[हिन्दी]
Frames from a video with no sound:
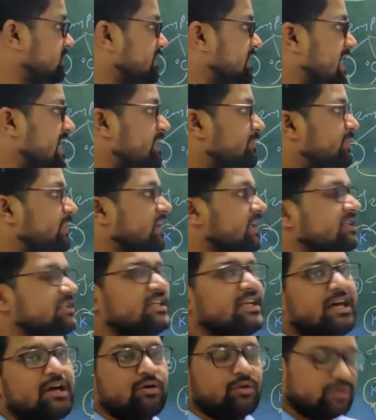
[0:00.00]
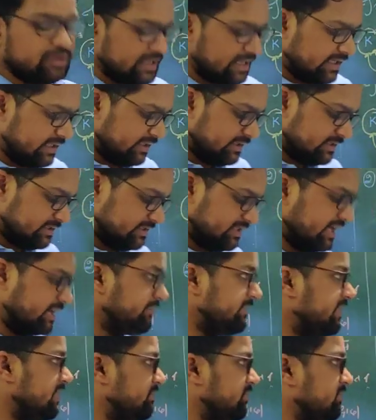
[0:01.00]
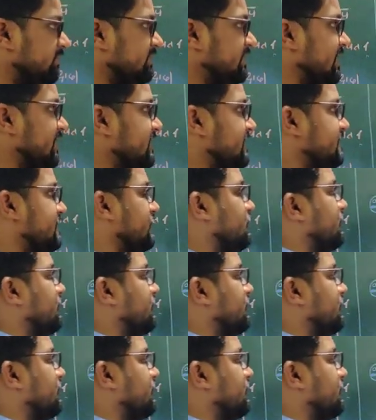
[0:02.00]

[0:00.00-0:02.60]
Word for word: यहाँ पर कितना होगा ये मैं अभी बता देता